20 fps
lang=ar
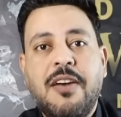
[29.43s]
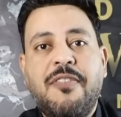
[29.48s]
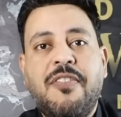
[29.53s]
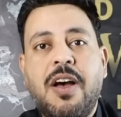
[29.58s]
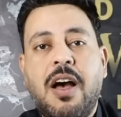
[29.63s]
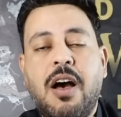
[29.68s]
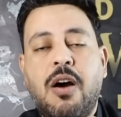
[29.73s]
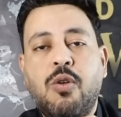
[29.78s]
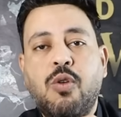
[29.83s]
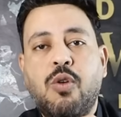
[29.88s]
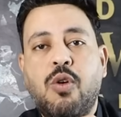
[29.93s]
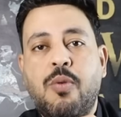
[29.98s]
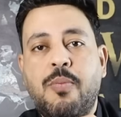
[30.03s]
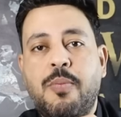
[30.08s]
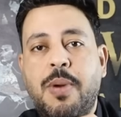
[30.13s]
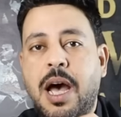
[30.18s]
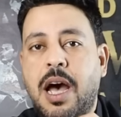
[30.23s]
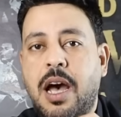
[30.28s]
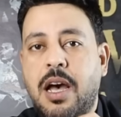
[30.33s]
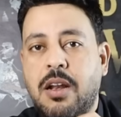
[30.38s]

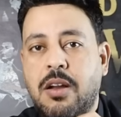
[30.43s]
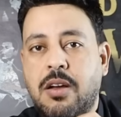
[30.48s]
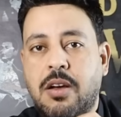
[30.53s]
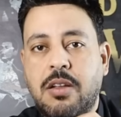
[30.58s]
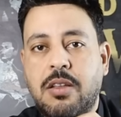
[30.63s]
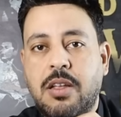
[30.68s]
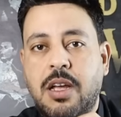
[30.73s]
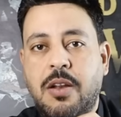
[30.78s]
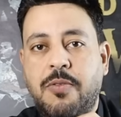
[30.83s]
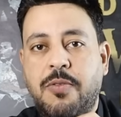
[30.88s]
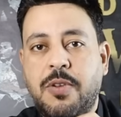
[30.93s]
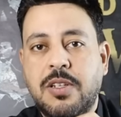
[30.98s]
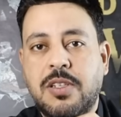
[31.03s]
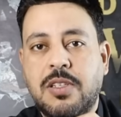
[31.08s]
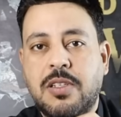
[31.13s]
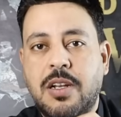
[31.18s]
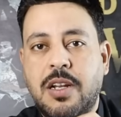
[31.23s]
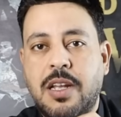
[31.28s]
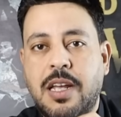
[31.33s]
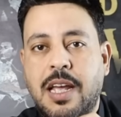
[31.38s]
تفاعلهم مع القضية
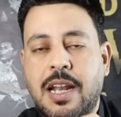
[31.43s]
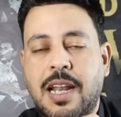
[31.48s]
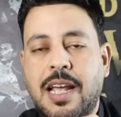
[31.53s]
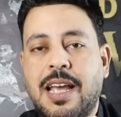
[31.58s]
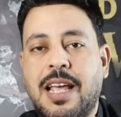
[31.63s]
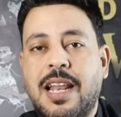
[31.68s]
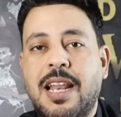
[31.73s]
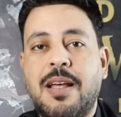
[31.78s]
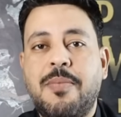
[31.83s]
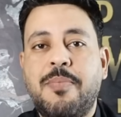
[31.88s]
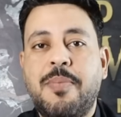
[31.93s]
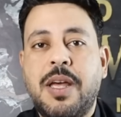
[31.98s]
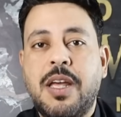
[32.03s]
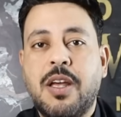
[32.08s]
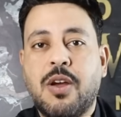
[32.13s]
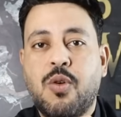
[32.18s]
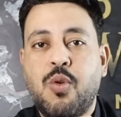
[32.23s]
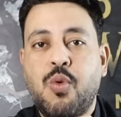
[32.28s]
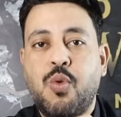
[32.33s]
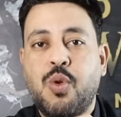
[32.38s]
الفلسطينية لكن لما
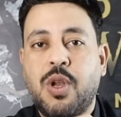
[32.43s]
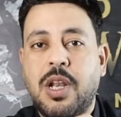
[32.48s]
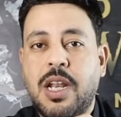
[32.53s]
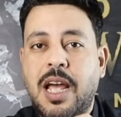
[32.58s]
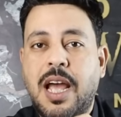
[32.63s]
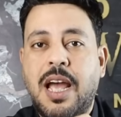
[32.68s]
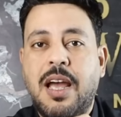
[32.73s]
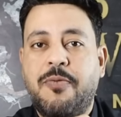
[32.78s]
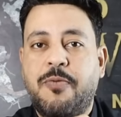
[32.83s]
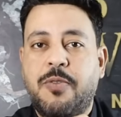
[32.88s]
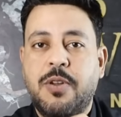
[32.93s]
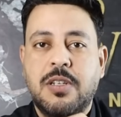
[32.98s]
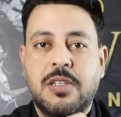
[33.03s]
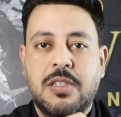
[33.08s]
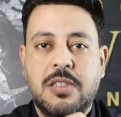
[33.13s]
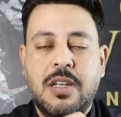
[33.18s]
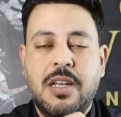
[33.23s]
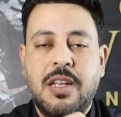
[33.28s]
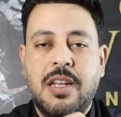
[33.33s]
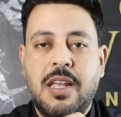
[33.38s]
يكون لاعب
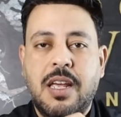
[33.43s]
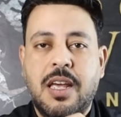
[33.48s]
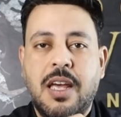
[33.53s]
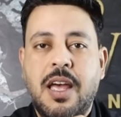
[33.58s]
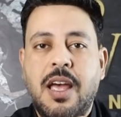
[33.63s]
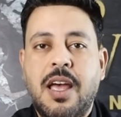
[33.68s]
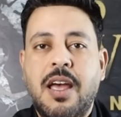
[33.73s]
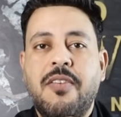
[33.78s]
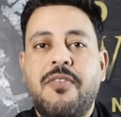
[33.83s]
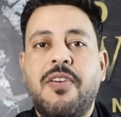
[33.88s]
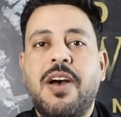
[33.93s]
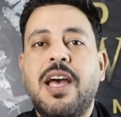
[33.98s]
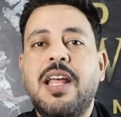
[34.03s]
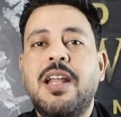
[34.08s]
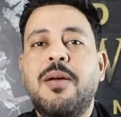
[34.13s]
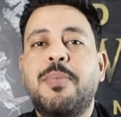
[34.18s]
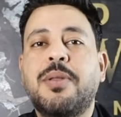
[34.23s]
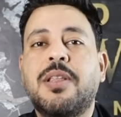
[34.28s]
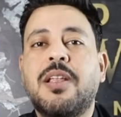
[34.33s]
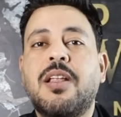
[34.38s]
فلسطيني
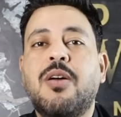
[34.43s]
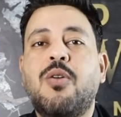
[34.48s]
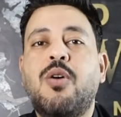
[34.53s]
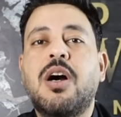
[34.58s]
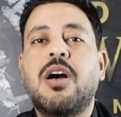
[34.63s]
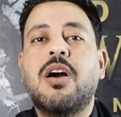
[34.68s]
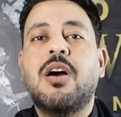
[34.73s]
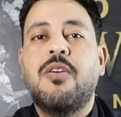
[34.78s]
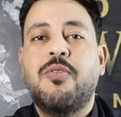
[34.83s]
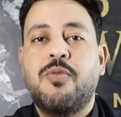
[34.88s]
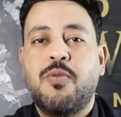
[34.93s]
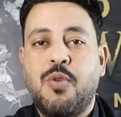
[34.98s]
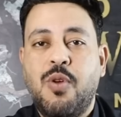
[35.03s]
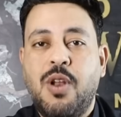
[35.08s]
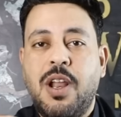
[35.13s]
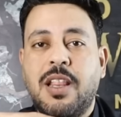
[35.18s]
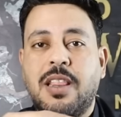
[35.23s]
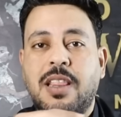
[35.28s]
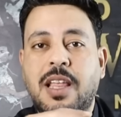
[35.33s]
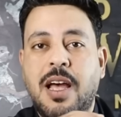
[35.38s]
فهنا بتتوقف
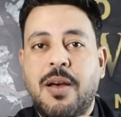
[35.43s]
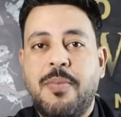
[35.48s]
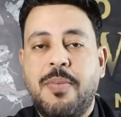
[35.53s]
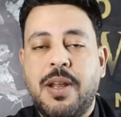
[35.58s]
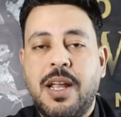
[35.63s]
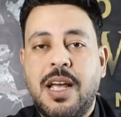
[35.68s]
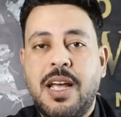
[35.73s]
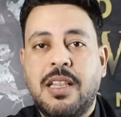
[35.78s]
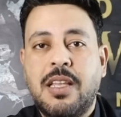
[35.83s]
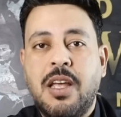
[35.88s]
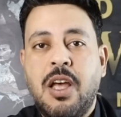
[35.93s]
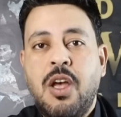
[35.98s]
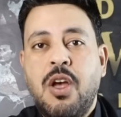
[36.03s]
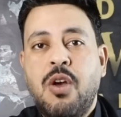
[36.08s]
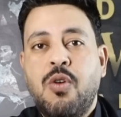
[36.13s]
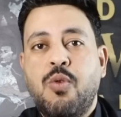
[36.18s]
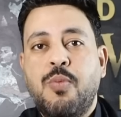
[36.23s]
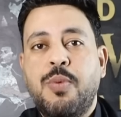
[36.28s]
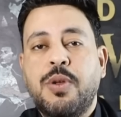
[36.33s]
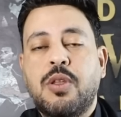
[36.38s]
كل التعبيرات
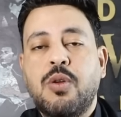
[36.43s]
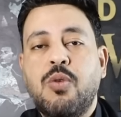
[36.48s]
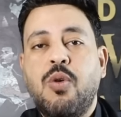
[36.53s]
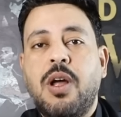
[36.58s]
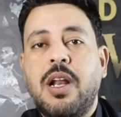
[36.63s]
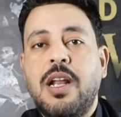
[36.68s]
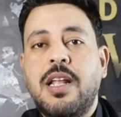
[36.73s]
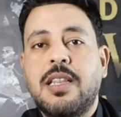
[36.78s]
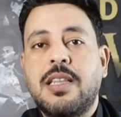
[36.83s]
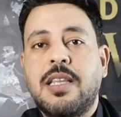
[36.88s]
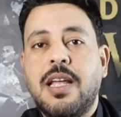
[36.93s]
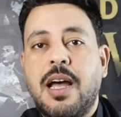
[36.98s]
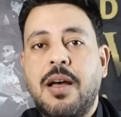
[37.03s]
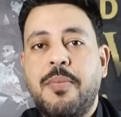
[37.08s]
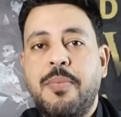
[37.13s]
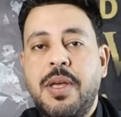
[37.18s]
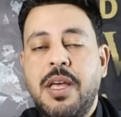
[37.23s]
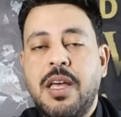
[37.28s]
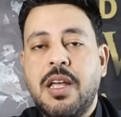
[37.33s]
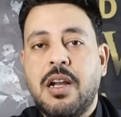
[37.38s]
وبتروح
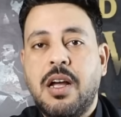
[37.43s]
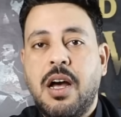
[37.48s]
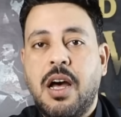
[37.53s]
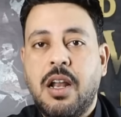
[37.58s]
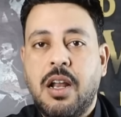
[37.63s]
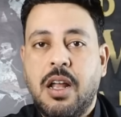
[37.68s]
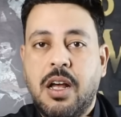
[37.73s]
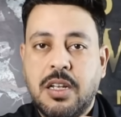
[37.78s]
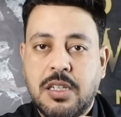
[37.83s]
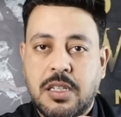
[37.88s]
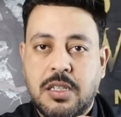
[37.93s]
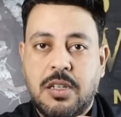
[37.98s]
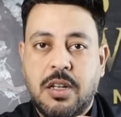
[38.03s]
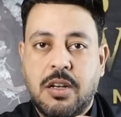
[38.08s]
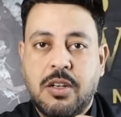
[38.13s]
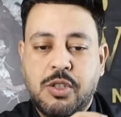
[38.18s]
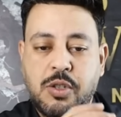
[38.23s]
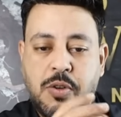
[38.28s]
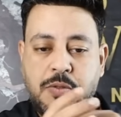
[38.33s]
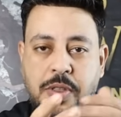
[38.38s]
للتعبير
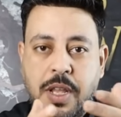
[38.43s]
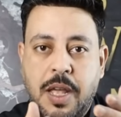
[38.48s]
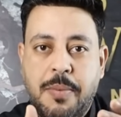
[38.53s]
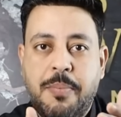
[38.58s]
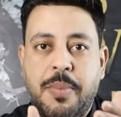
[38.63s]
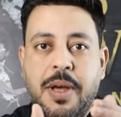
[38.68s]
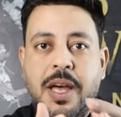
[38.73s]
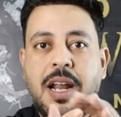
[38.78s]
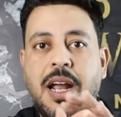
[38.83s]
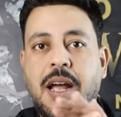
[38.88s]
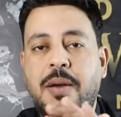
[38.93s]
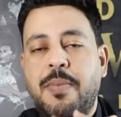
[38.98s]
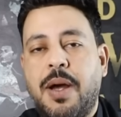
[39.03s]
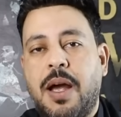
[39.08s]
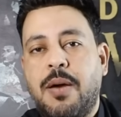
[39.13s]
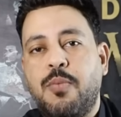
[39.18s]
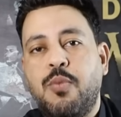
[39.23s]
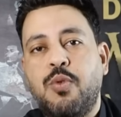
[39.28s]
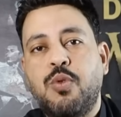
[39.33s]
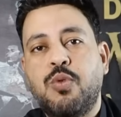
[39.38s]
الأصدق شفنا امبارح
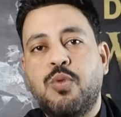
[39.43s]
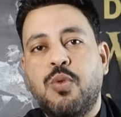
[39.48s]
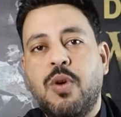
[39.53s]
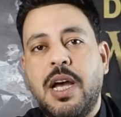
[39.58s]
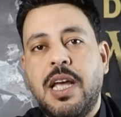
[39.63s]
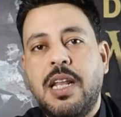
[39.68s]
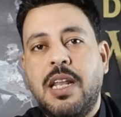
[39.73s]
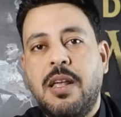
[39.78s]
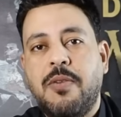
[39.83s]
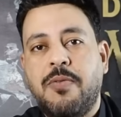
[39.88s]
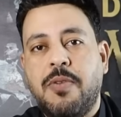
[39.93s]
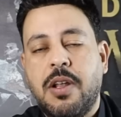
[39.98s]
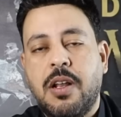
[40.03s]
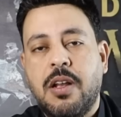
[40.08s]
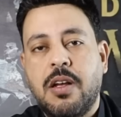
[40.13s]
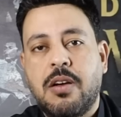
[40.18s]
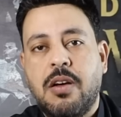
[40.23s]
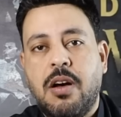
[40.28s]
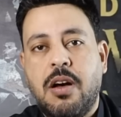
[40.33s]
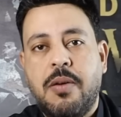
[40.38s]
محمود وادي في
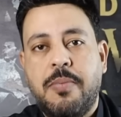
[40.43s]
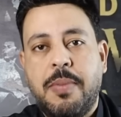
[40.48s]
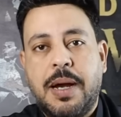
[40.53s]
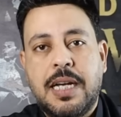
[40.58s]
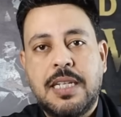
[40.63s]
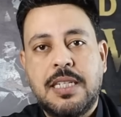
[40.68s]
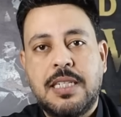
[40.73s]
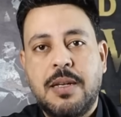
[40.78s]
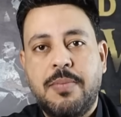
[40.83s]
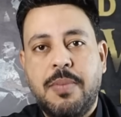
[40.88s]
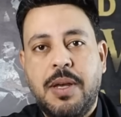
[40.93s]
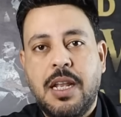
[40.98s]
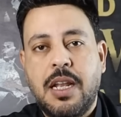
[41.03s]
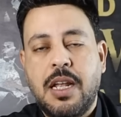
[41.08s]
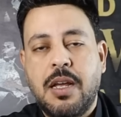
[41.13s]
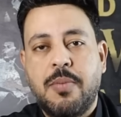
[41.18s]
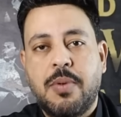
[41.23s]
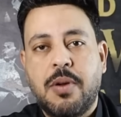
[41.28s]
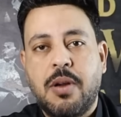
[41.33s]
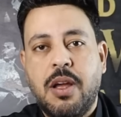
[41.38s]
لقاء مع
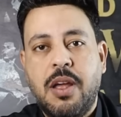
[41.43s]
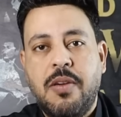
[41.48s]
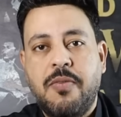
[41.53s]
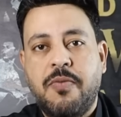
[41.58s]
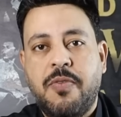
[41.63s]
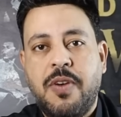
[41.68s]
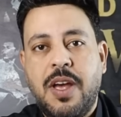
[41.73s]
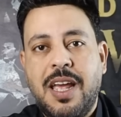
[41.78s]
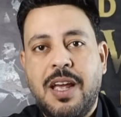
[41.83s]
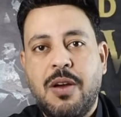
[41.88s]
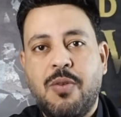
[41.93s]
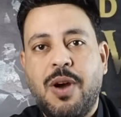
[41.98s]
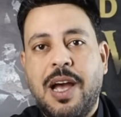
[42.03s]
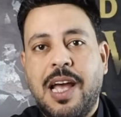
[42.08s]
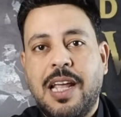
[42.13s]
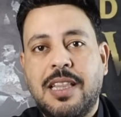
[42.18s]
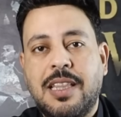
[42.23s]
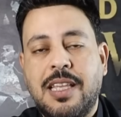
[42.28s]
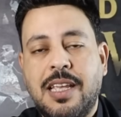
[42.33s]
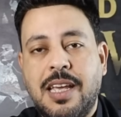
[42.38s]
الزميل إبراهيم فايق
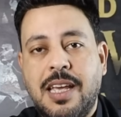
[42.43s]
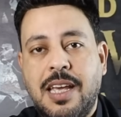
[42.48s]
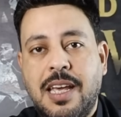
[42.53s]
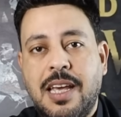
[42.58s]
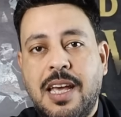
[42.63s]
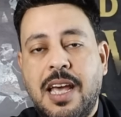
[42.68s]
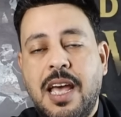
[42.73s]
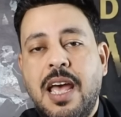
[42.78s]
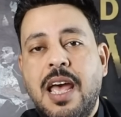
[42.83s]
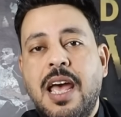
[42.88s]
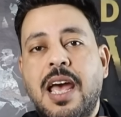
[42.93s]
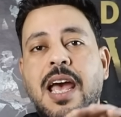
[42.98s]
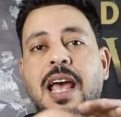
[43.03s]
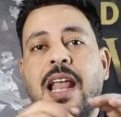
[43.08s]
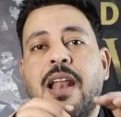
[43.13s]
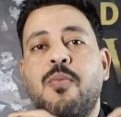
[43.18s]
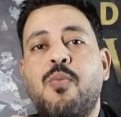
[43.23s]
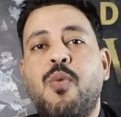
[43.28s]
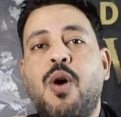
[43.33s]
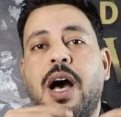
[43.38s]
وقد إيه
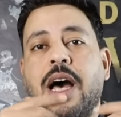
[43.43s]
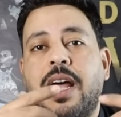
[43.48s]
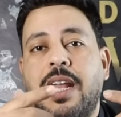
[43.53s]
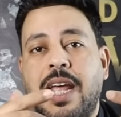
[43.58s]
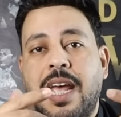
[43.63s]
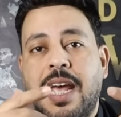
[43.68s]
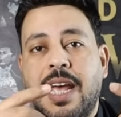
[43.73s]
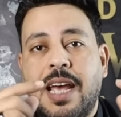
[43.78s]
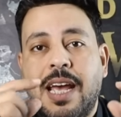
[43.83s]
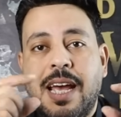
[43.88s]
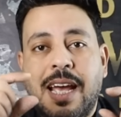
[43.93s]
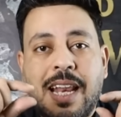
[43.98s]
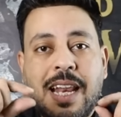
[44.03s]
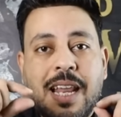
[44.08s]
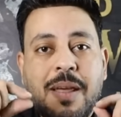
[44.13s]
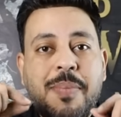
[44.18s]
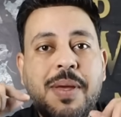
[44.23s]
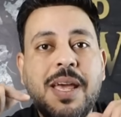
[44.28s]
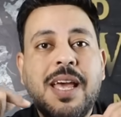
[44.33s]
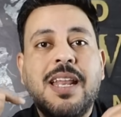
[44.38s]
المعاناة
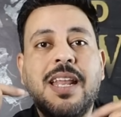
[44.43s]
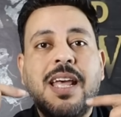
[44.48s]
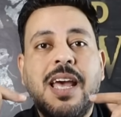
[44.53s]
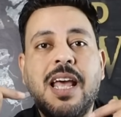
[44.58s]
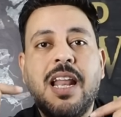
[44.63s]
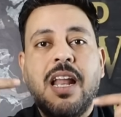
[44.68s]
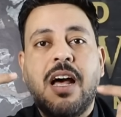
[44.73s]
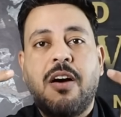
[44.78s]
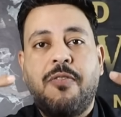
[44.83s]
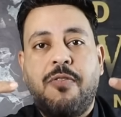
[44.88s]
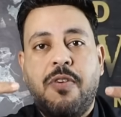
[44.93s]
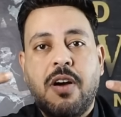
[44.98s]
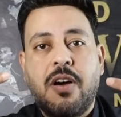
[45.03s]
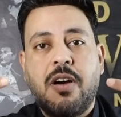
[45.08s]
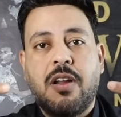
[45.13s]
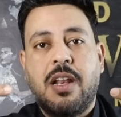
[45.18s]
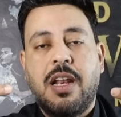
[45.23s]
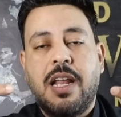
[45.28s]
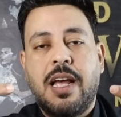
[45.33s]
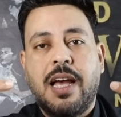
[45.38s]
اللي بينقلها
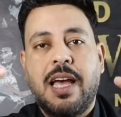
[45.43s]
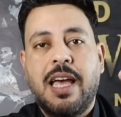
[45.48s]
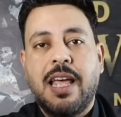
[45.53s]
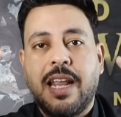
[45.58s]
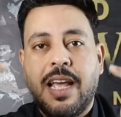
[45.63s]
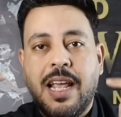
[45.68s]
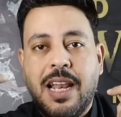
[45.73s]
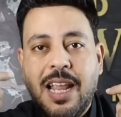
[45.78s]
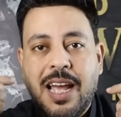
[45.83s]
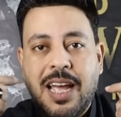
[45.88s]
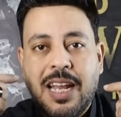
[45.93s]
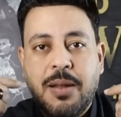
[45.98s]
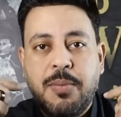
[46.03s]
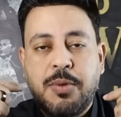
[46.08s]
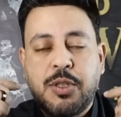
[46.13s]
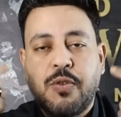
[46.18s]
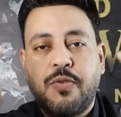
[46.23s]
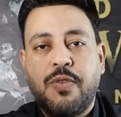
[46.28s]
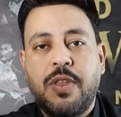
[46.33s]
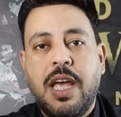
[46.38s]
فقط لا غير اللي احنا
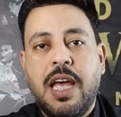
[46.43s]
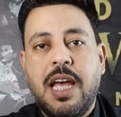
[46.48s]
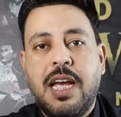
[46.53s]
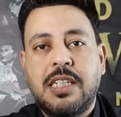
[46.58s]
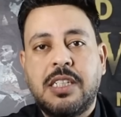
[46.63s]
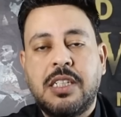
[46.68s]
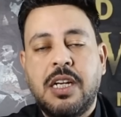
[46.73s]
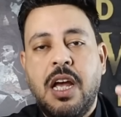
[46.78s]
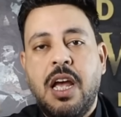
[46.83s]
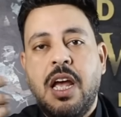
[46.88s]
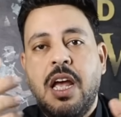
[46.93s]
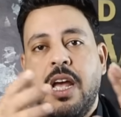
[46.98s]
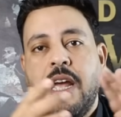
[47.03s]
ما شفناهاش